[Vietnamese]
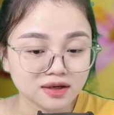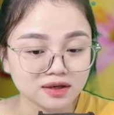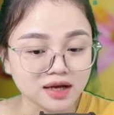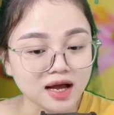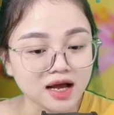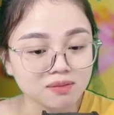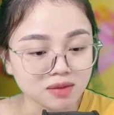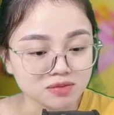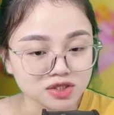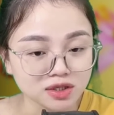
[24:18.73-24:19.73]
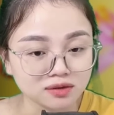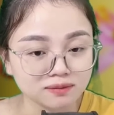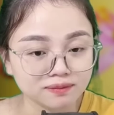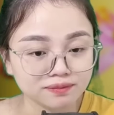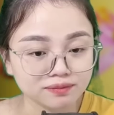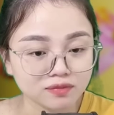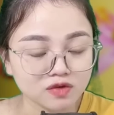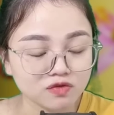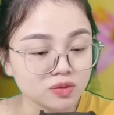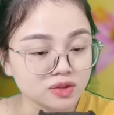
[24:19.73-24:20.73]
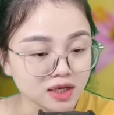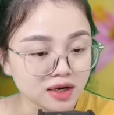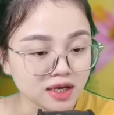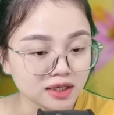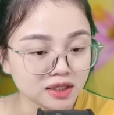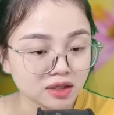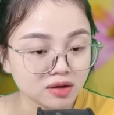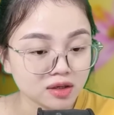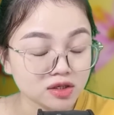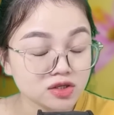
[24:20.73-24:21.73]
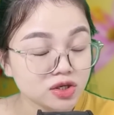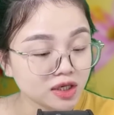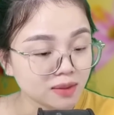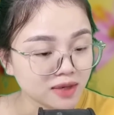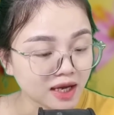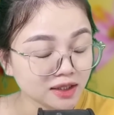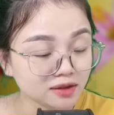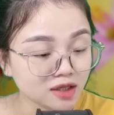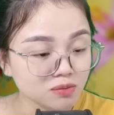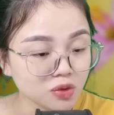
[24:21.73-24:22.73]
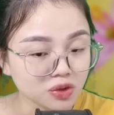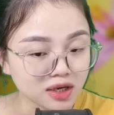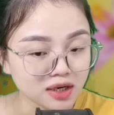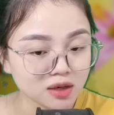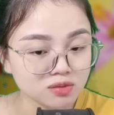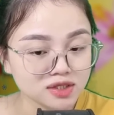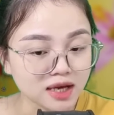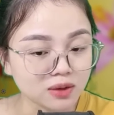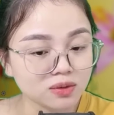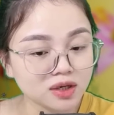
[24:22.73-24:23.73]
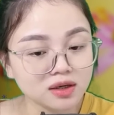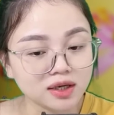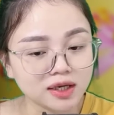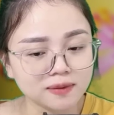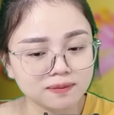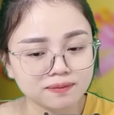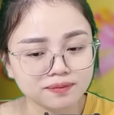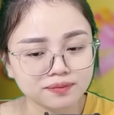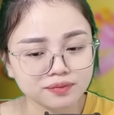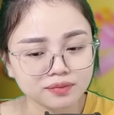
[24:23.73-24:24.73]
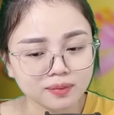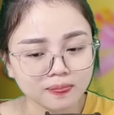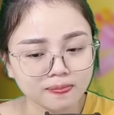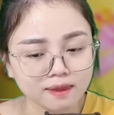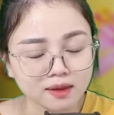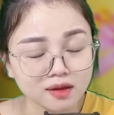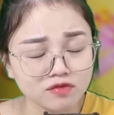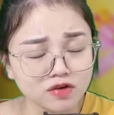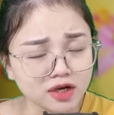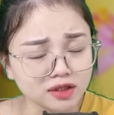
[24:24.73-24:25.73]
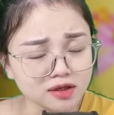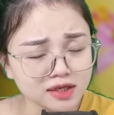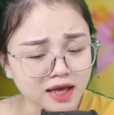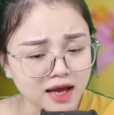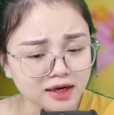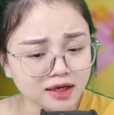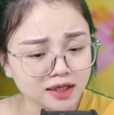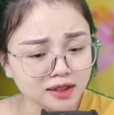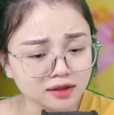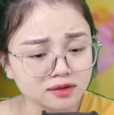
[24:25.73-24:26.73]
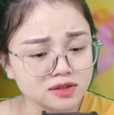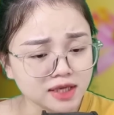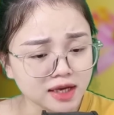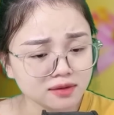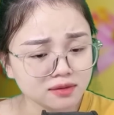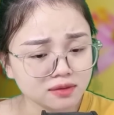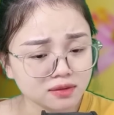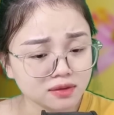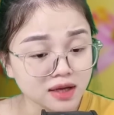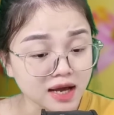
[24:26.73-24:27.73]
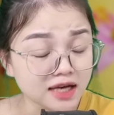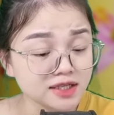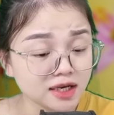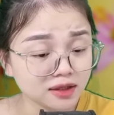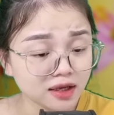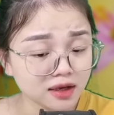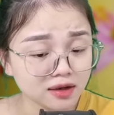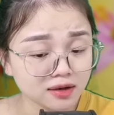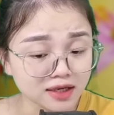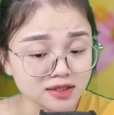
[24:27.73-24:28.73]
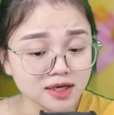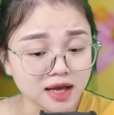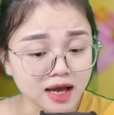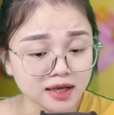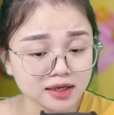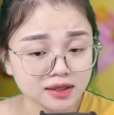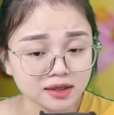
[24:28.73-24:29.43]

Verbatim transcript: Gã băm trợn vùng roi lên, nhưng chưa kịp đánh thì tiếng một người đàn ông trẻ cũng cất lên: vừa về tới nhà đã nghe thấy từ chết. Ai chết thế? Đánh chết ai?